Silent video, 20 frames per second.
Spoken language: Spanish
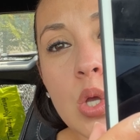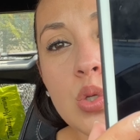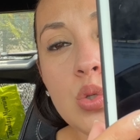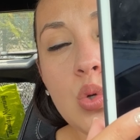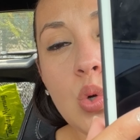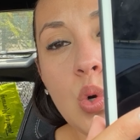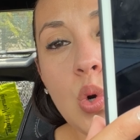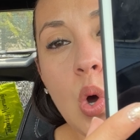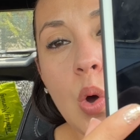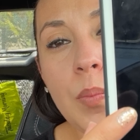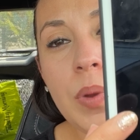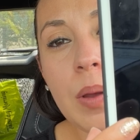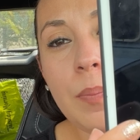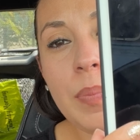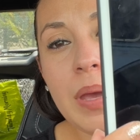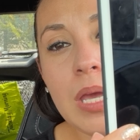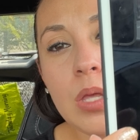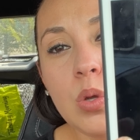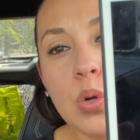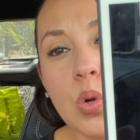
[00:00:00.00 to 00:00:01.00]
su nombre,
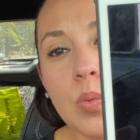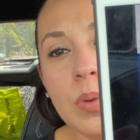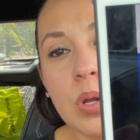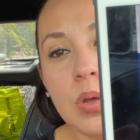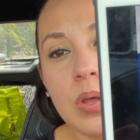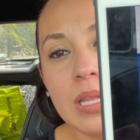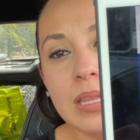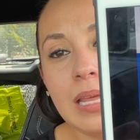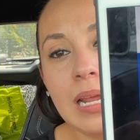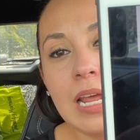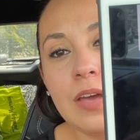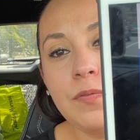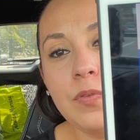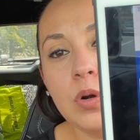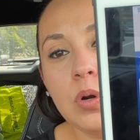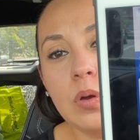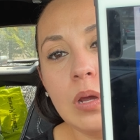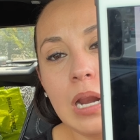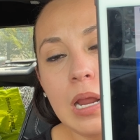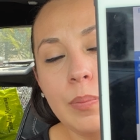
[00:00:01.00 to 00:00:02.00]
apellido, número de
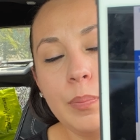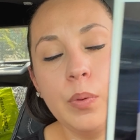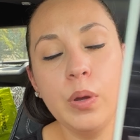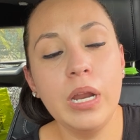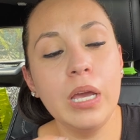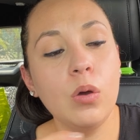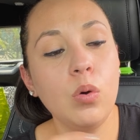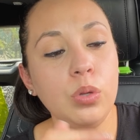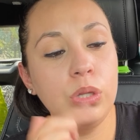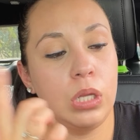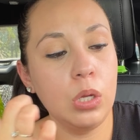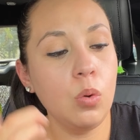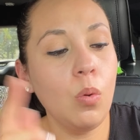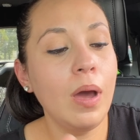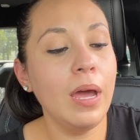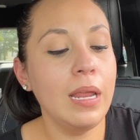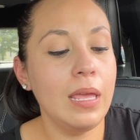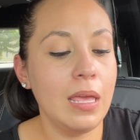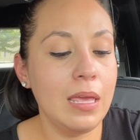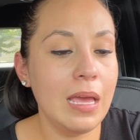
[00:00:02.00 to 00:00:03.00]
teléfono. Le pone
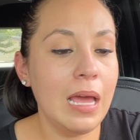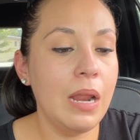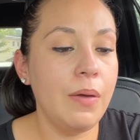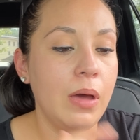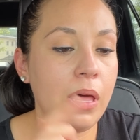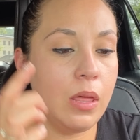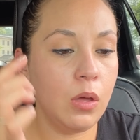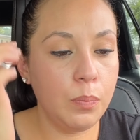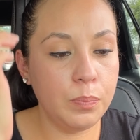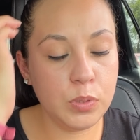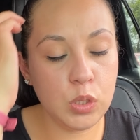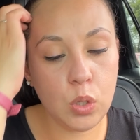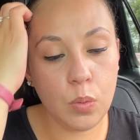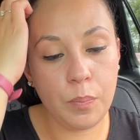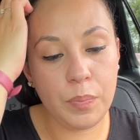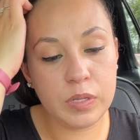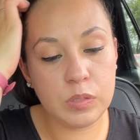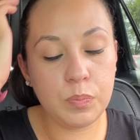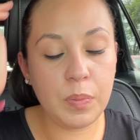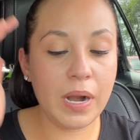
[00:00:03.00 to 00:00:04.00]
continuar y ya le va a dar opción
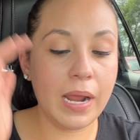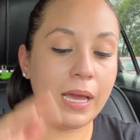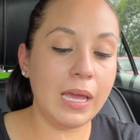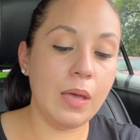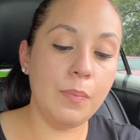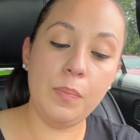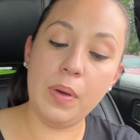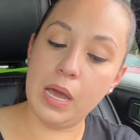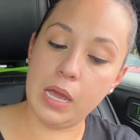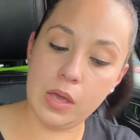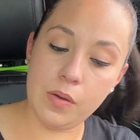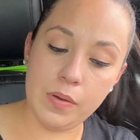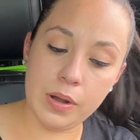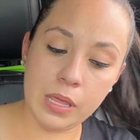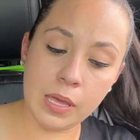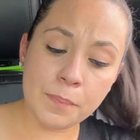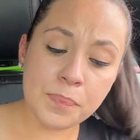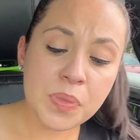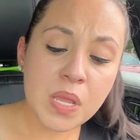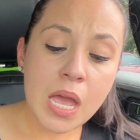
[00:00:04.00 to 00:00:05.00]
pues para que pague, ¿verdad?